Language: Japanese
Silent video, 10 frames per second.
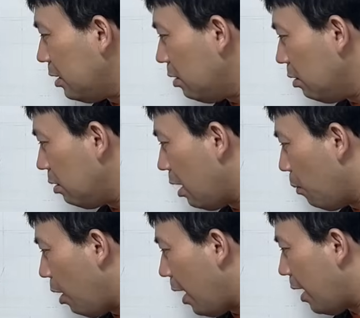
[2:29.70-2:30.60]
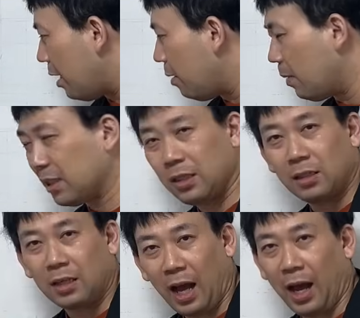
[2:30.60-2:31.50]
数でもありま
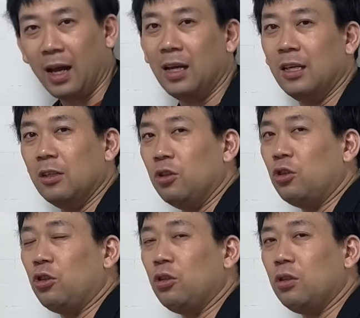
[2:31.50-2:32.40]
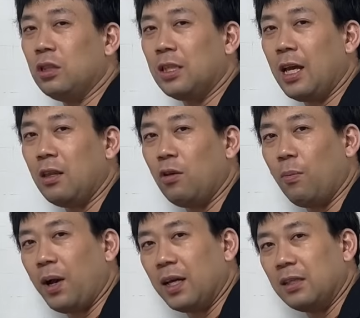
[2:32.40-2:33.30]
すが、13
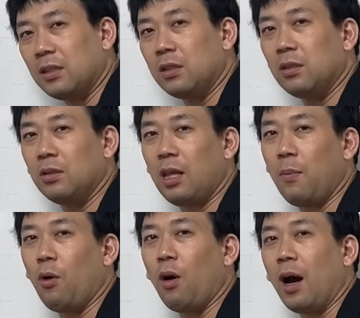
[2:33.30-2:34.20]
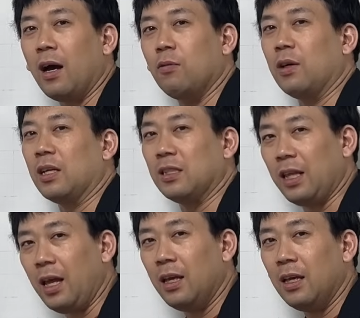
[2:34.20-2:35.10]
の倍数でもあるわけです
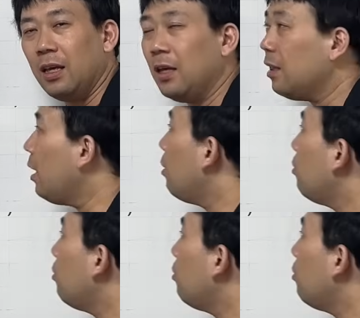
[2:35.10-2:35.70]
ね。な